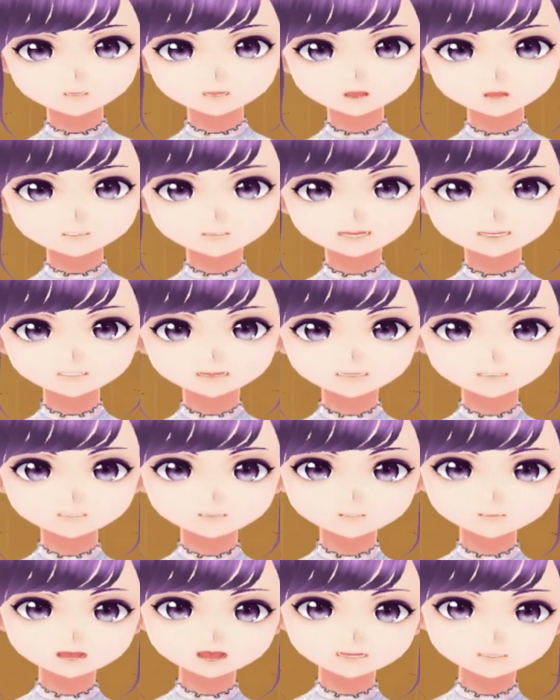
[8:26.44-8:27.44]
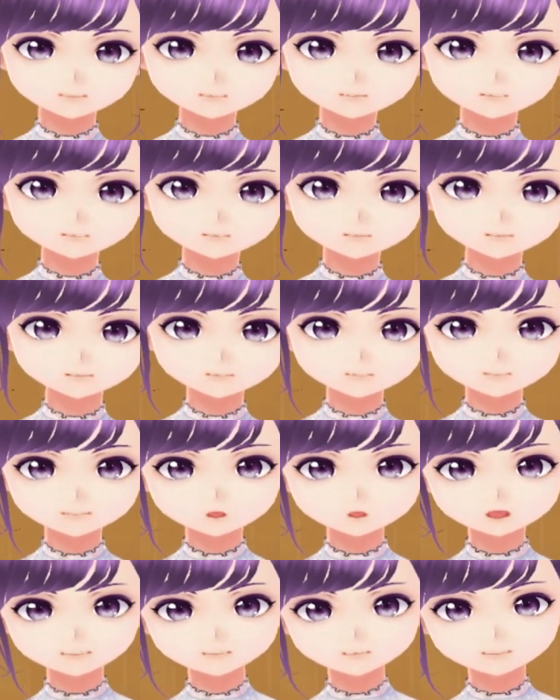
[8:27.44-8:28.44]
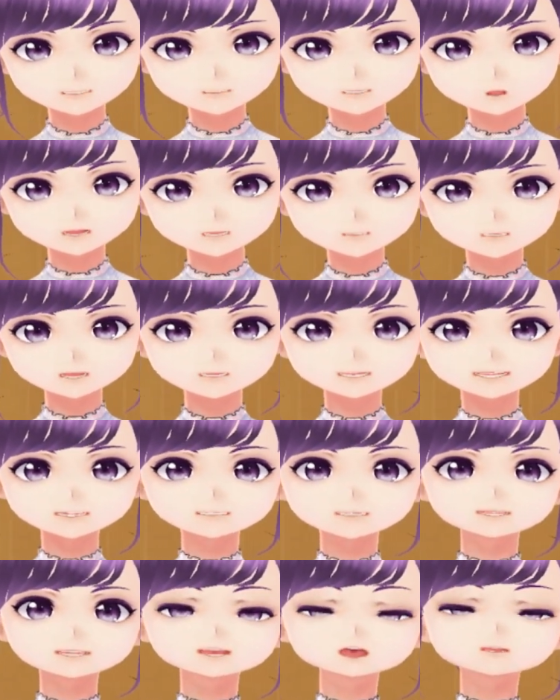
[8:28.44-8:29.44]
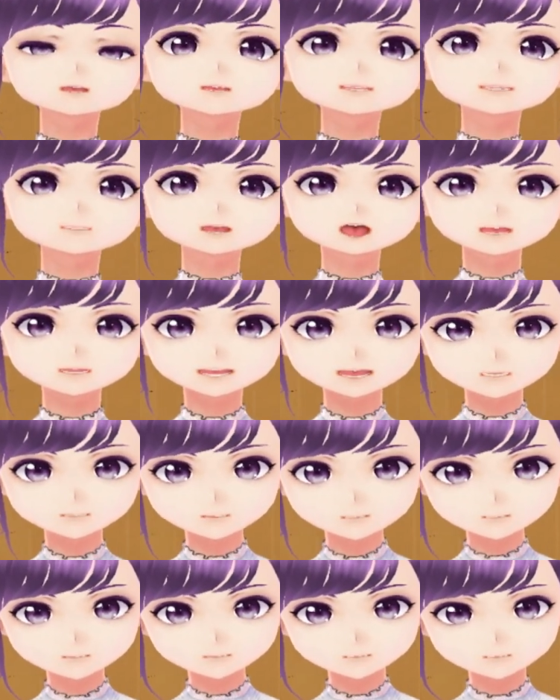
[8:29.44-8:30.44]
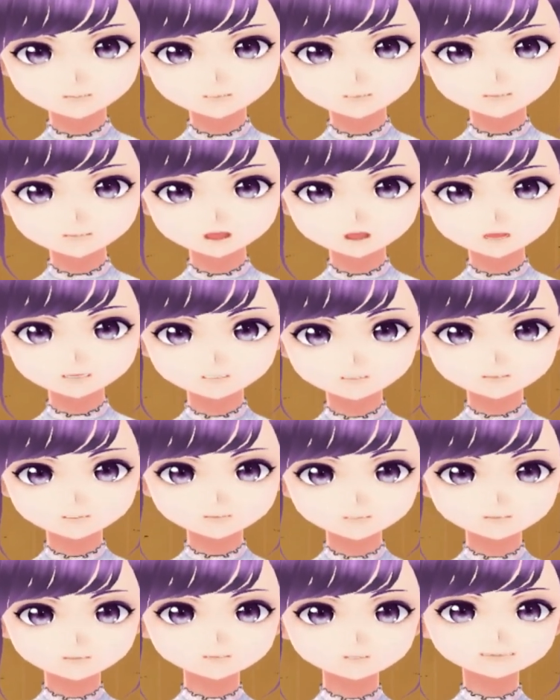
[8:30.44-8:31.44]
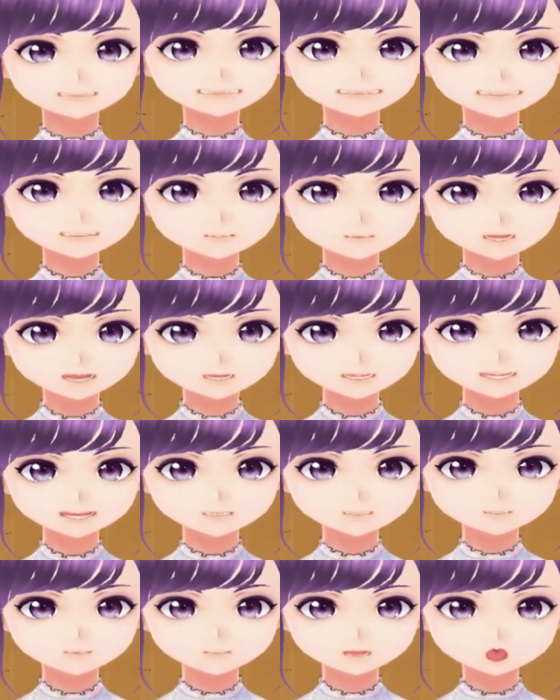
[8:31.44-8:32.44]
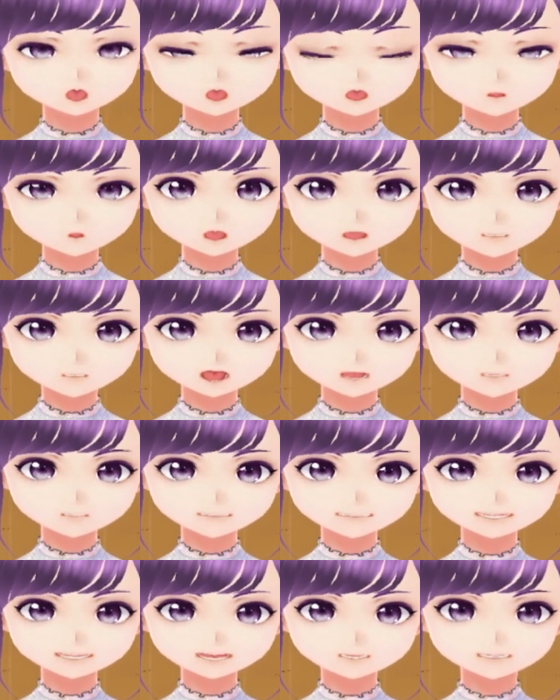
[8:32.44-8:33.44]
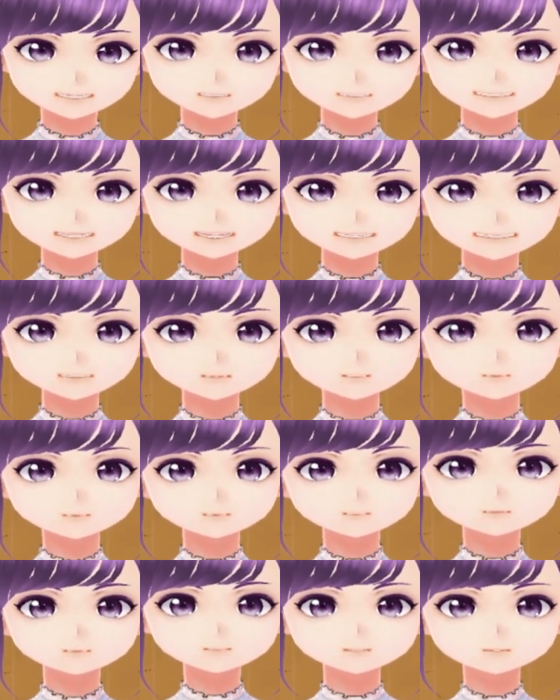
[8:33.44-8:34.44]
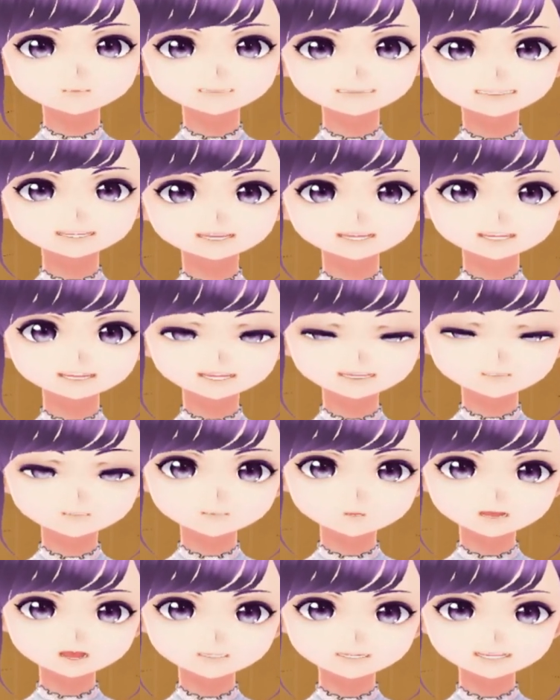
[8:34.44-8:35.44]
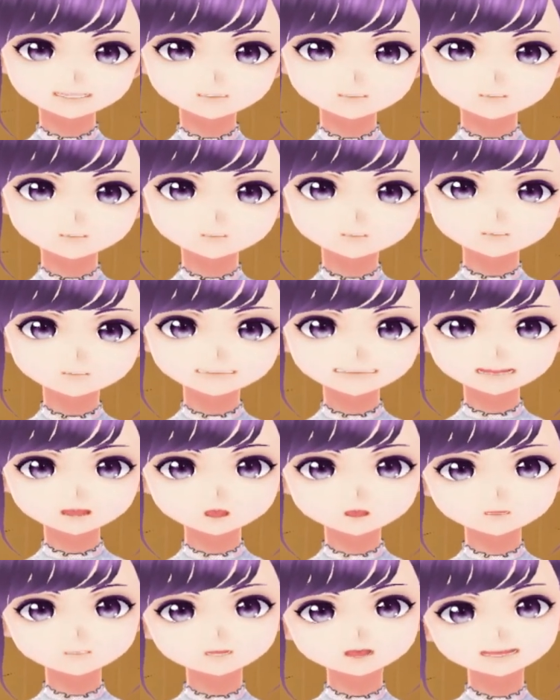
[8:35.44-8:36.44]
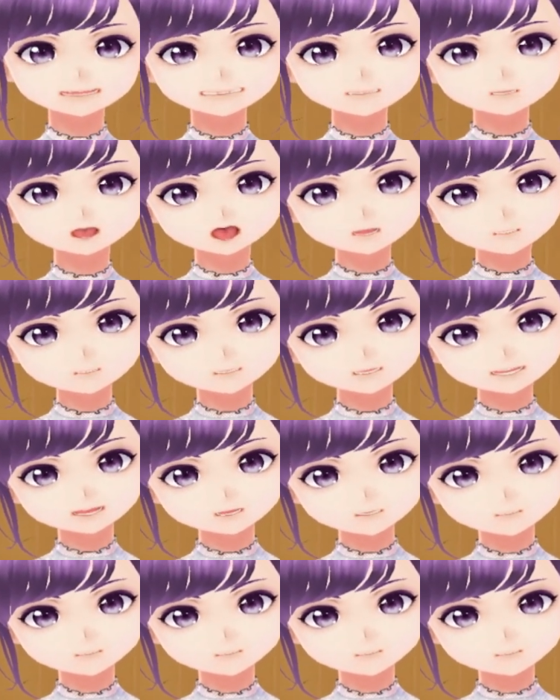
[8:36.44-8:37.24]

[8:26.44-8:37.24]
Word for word: 家族はそんなことで治るならとみんなで布団を持ち上げてせーので向きを変えました。